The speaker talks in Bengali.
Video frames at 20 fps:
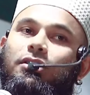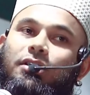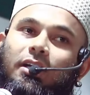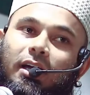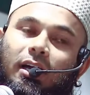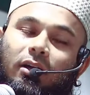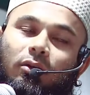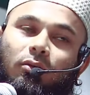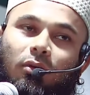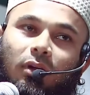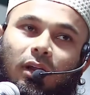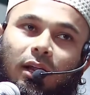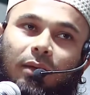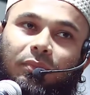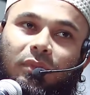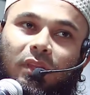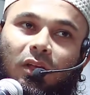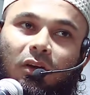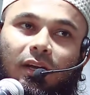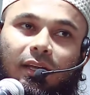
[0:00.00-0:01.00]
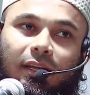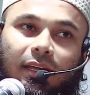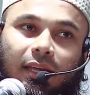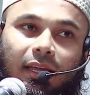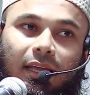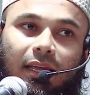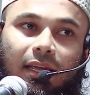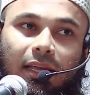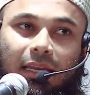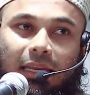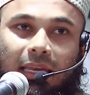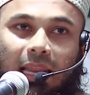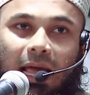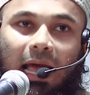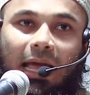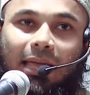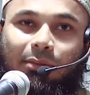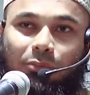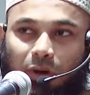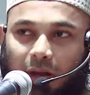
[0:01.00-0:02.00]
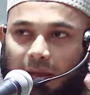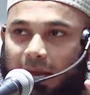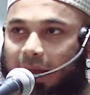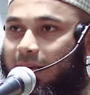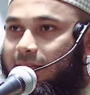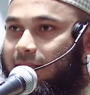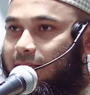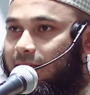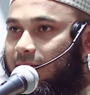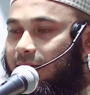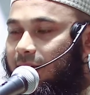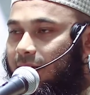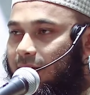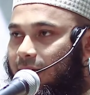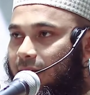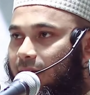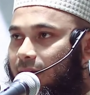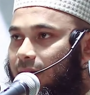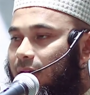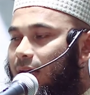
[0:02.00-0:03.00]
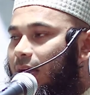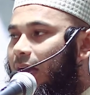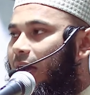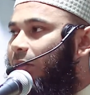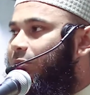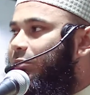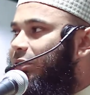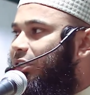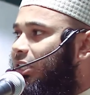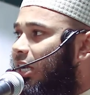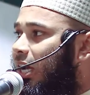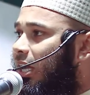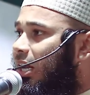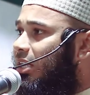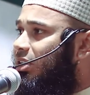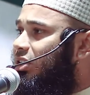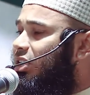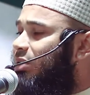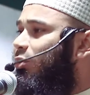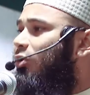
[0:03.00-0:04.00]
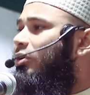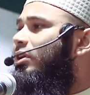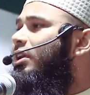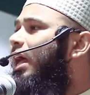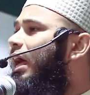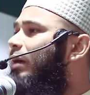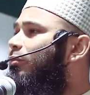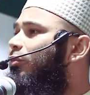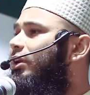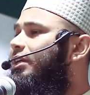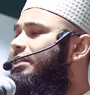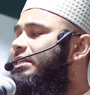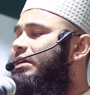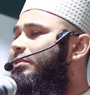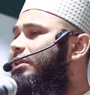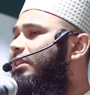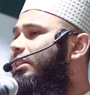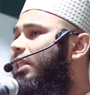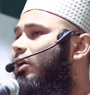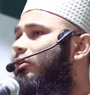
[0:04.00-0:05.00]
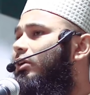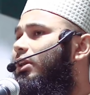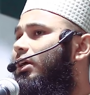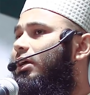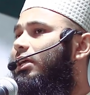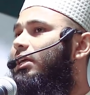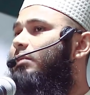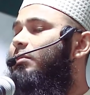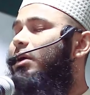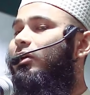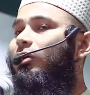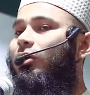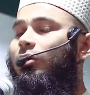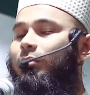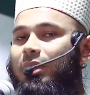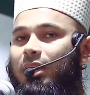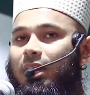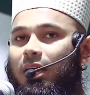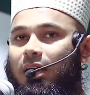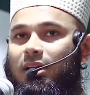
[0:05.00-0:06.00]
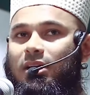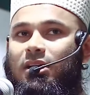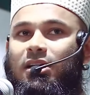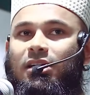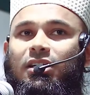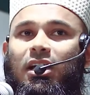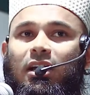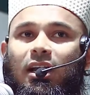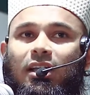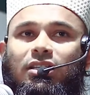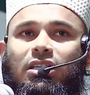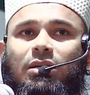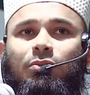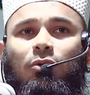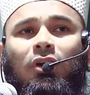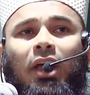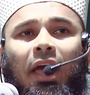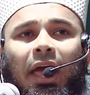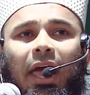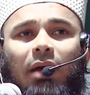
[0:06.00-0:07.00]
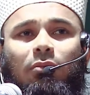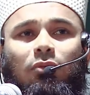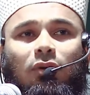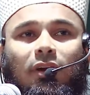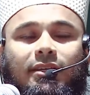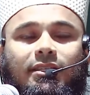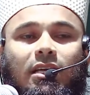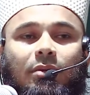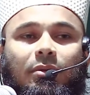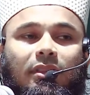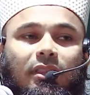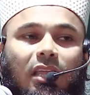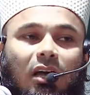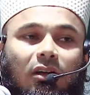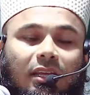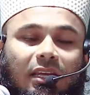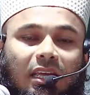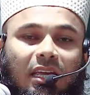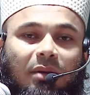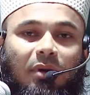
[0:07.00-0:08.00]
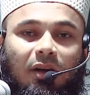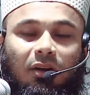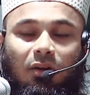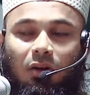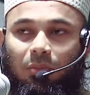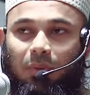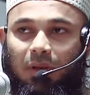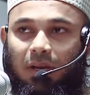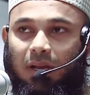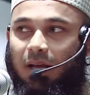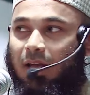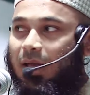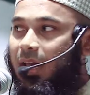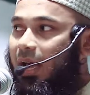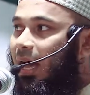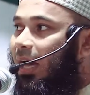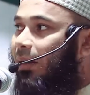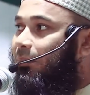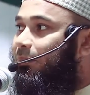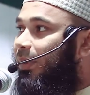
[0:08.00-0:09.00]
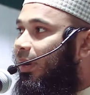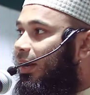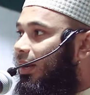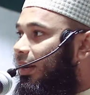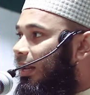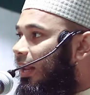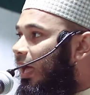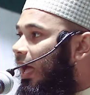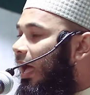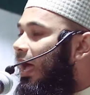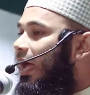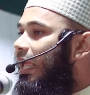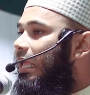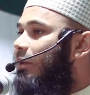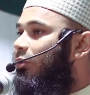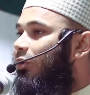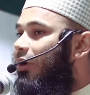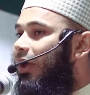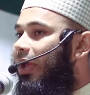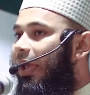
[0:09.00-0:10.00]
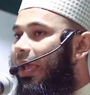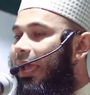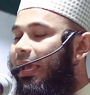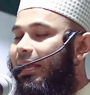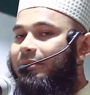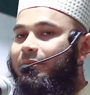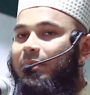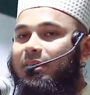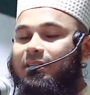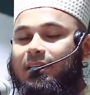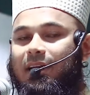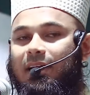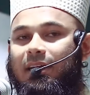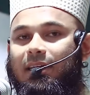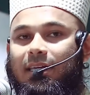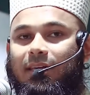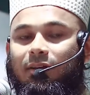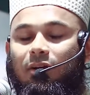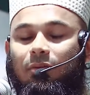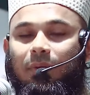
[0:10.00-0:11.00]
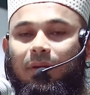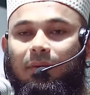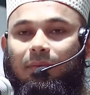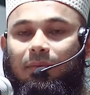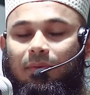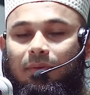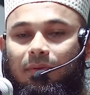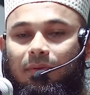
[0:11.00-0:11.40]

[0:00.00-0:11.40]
স্বীকার করলাম তাহলে কি না এবং হ্যাঁ আছে কি না আপনি সারা জীবন না বলে যাবেন তাহলে ইমান হবে না সারা জীবন হ্যাঁ বলে যাবেন তাহলে ইমান হবে না আপনার না এবং হ্যার মাঝখানে কি হবে